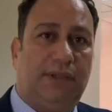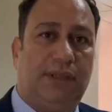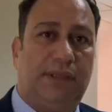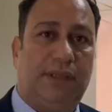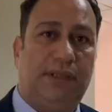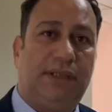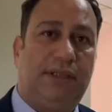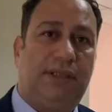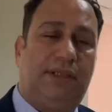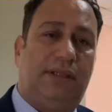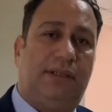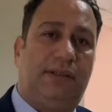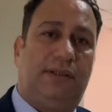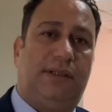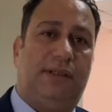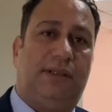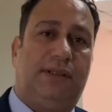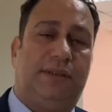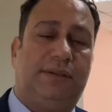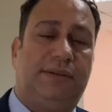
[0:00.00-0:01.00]
إذا
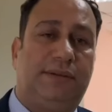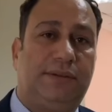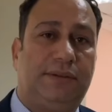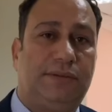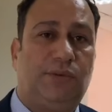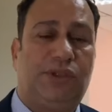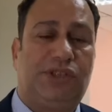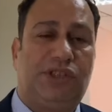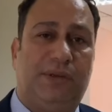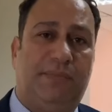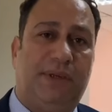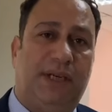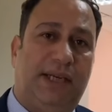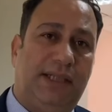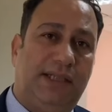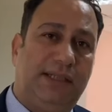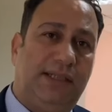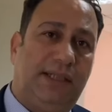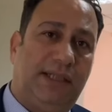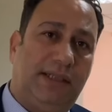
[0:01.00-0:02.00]
آه، وجب
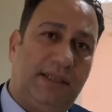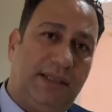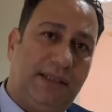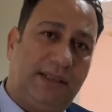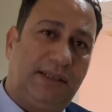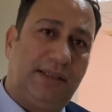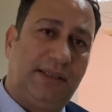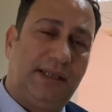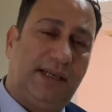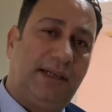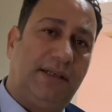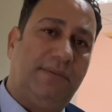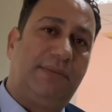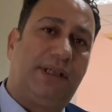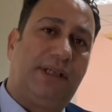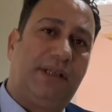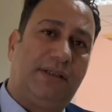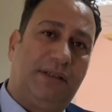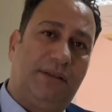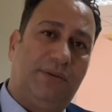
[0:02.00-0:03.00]
علي أن أتدخل
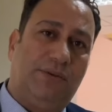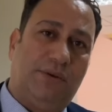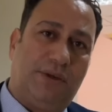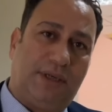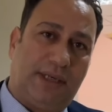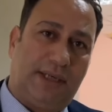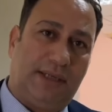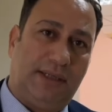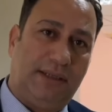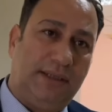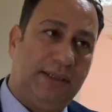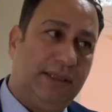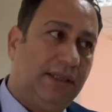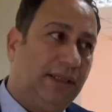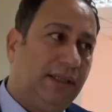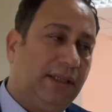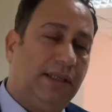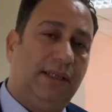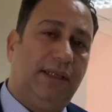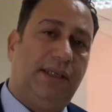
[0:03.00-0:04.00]
مرة أخرى
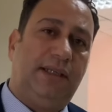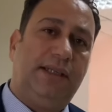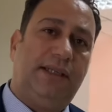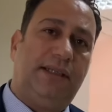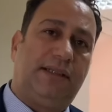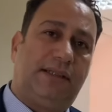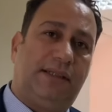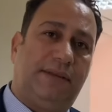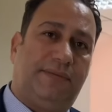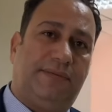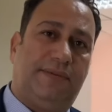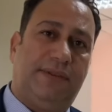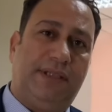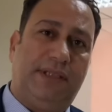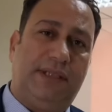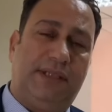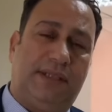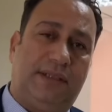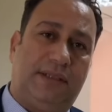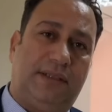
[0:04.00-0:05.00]

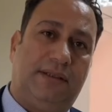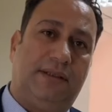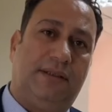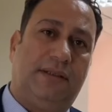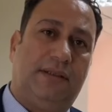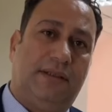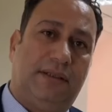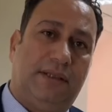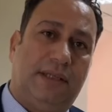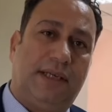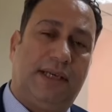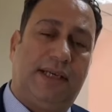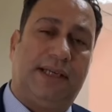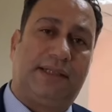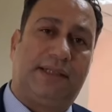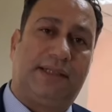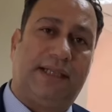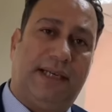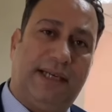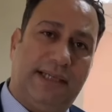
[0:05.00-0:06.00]
لتفنيد
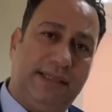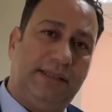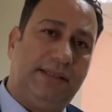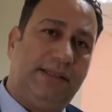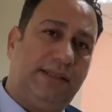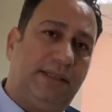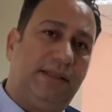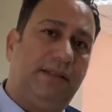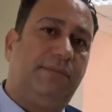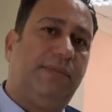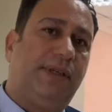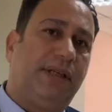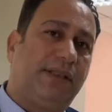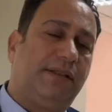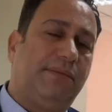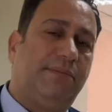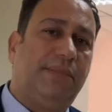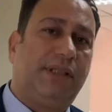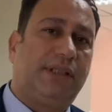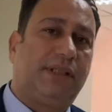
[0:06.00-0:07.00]
قطعيا ما
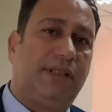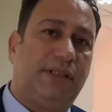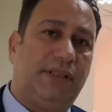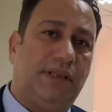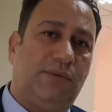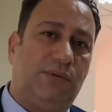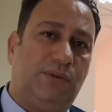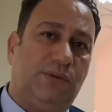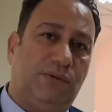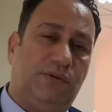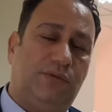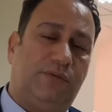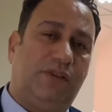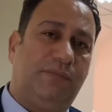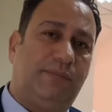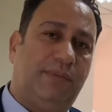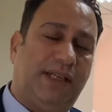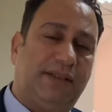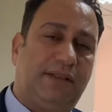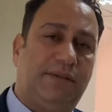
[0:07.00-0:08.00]
تم تداوله في
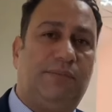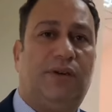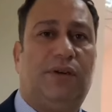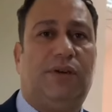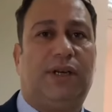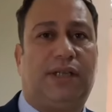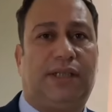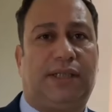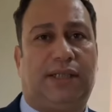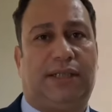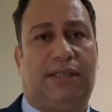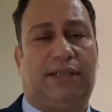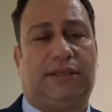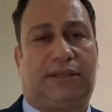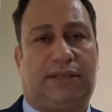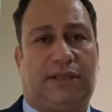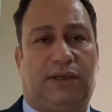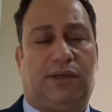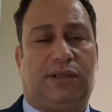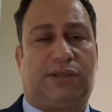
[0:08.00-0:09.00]
بعض المواقع
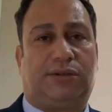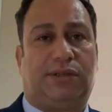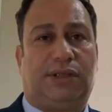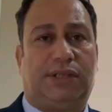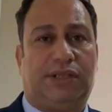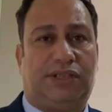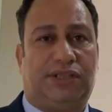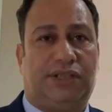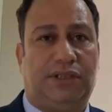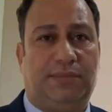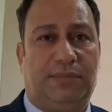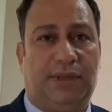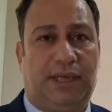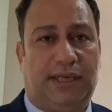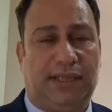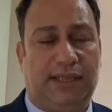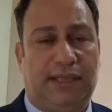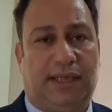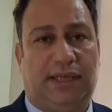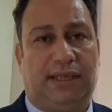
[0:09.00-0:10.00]
التواصل
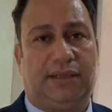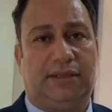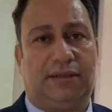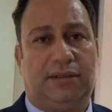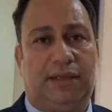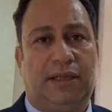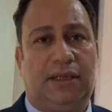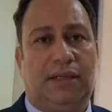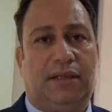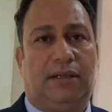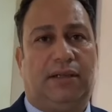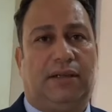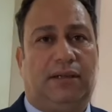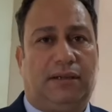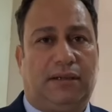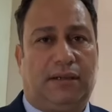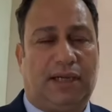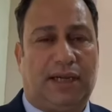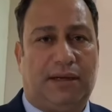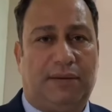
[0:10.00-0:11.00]
الاجتماعي عن
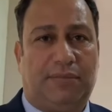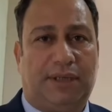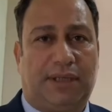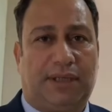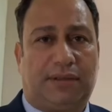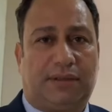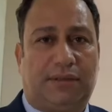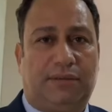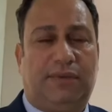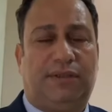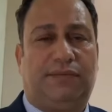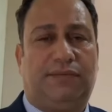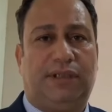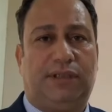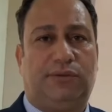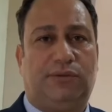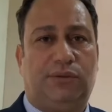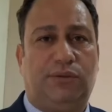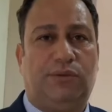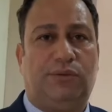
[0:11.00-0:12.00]
آه، خبر
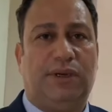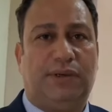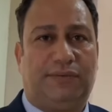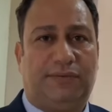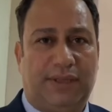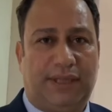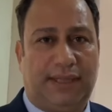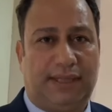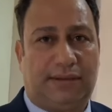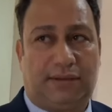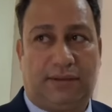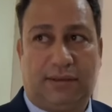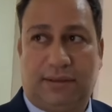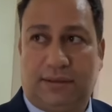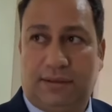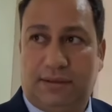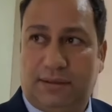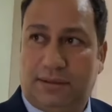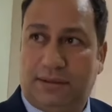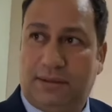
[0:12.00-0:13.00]
مفاده وفاة
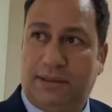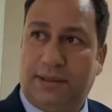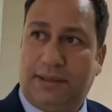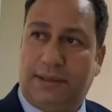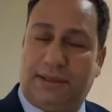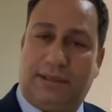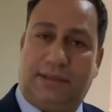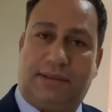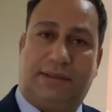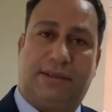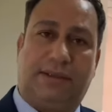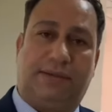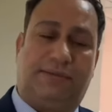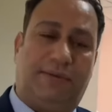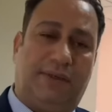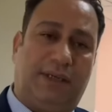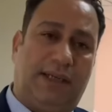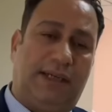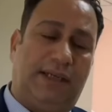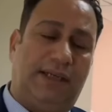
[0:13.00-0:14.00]
آه،
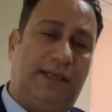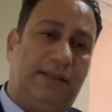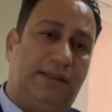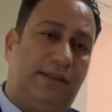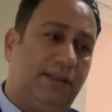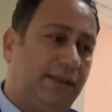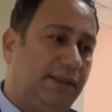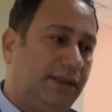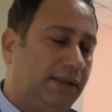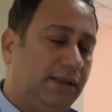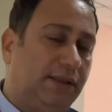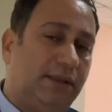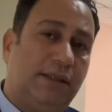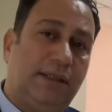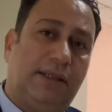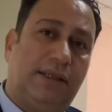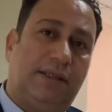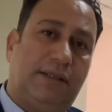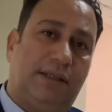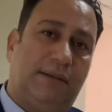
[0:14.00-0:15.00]
الطفلة التي
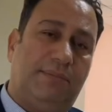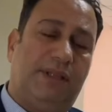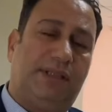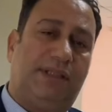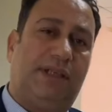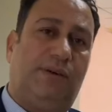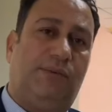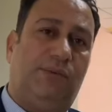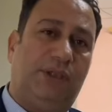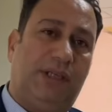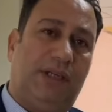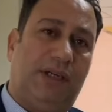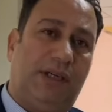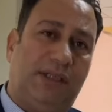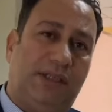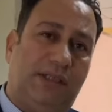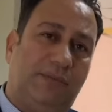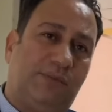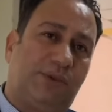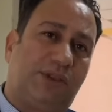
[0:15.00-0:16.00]
تم تحويلها
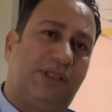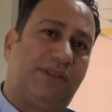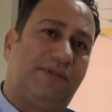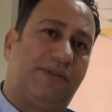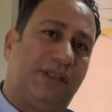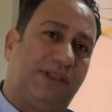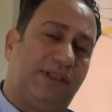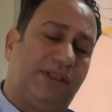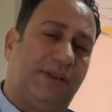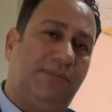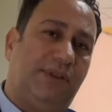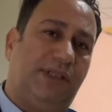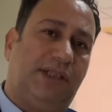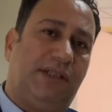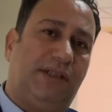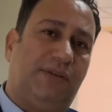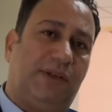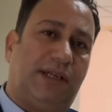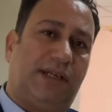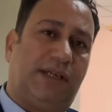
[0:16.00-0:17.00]
إلى المستشفى الجامعي
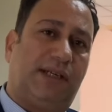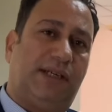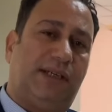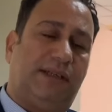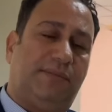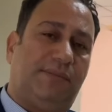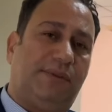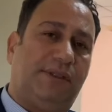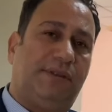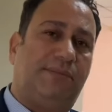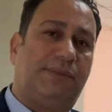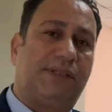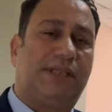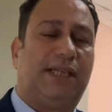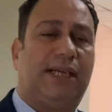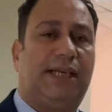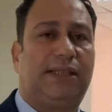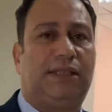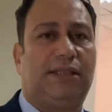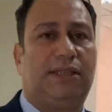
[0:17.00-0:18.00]
لوهران
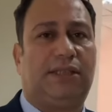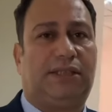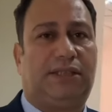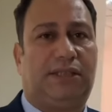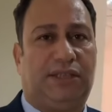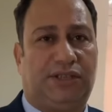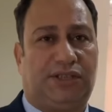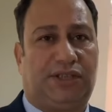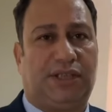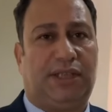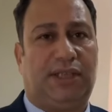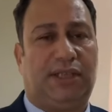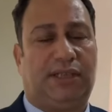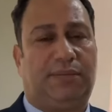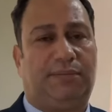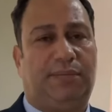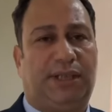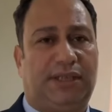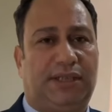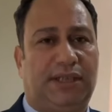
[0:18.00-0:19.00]
بمصلحة
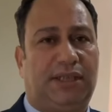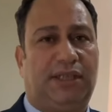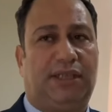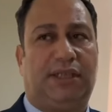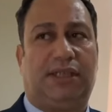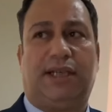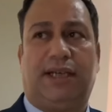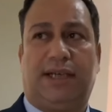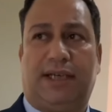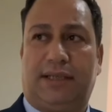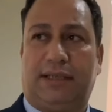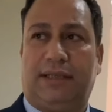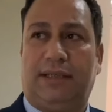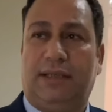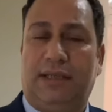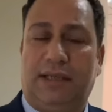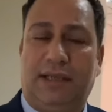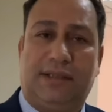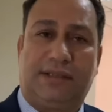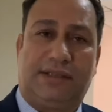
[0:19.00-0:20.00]
الاستعجالات بعد انهيار
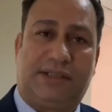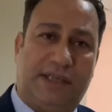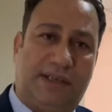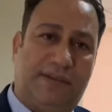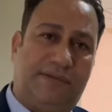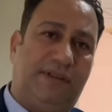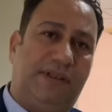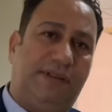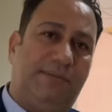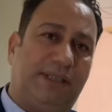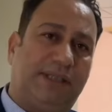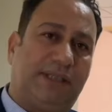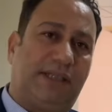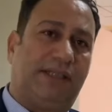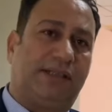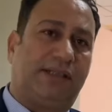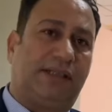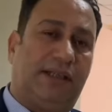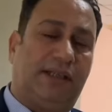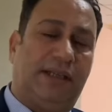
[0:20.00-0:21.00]
سقف
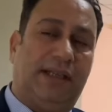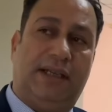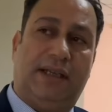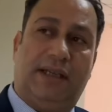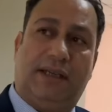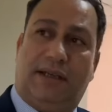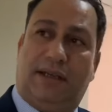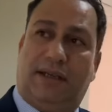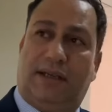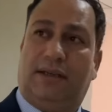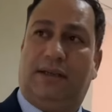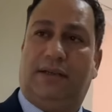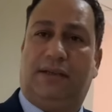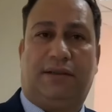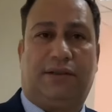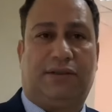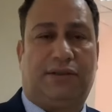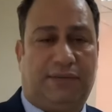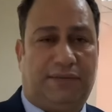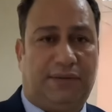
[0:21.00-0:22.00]
لمدرسة
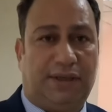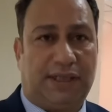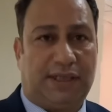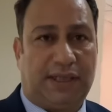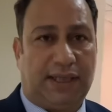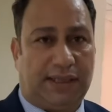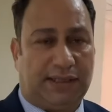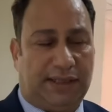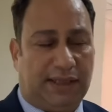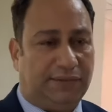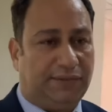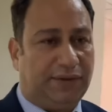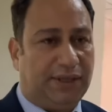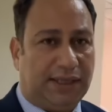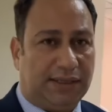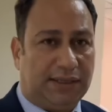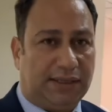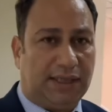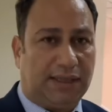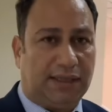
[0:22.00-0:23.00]
الطفلة تخضع في
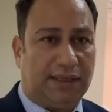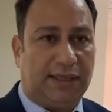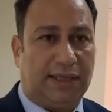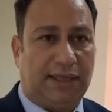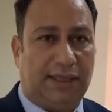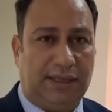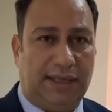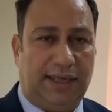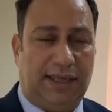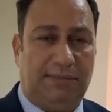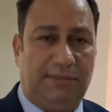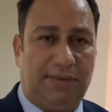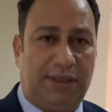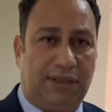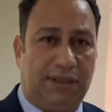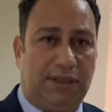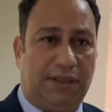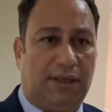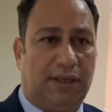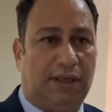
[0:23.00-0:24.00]
هذه الدقيقة
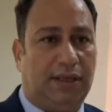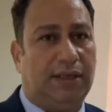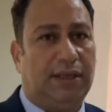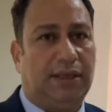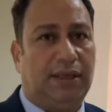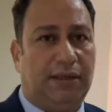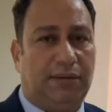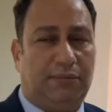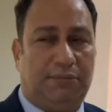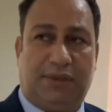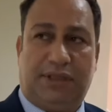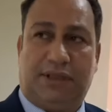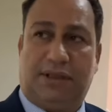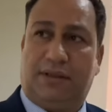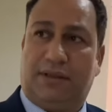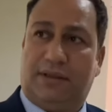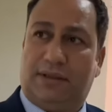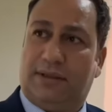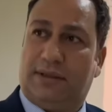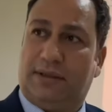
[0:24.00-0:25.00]
لعملية
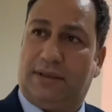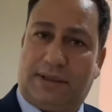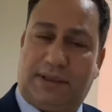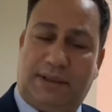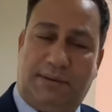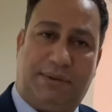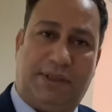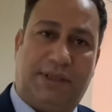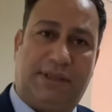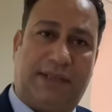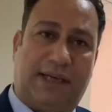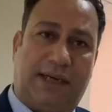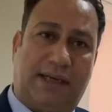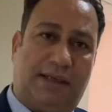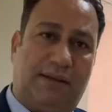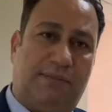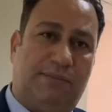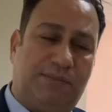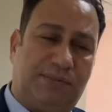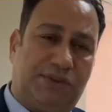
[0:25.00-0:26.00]
من قبل
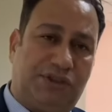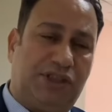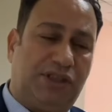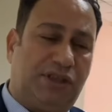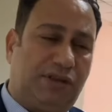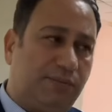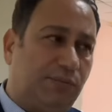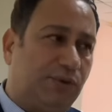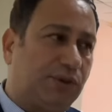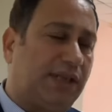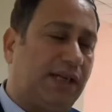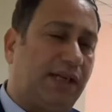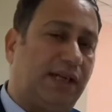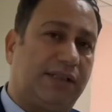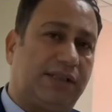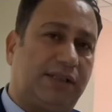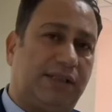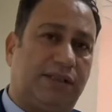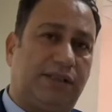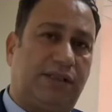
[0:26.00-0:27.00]
طاقم جد
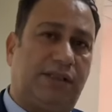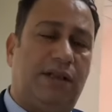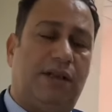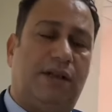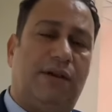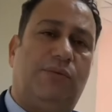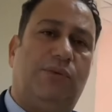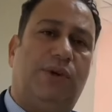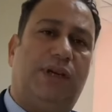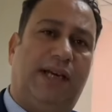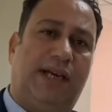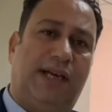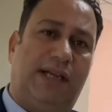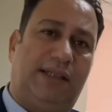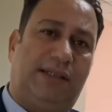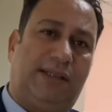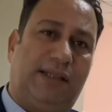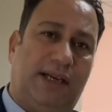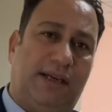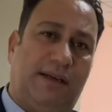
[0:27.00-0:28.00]
متخصص
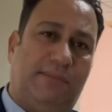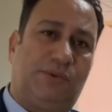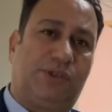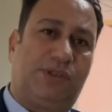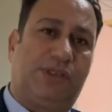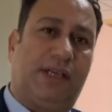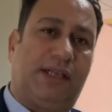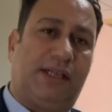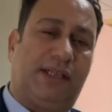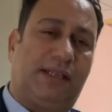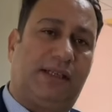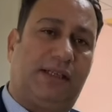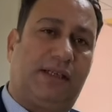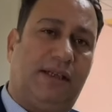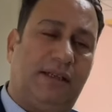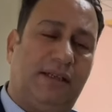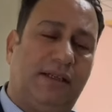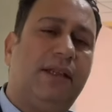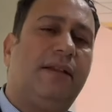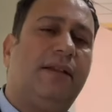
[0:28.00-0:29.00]
والحالة تاعها
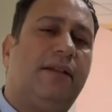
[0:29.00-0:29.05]
مستقرة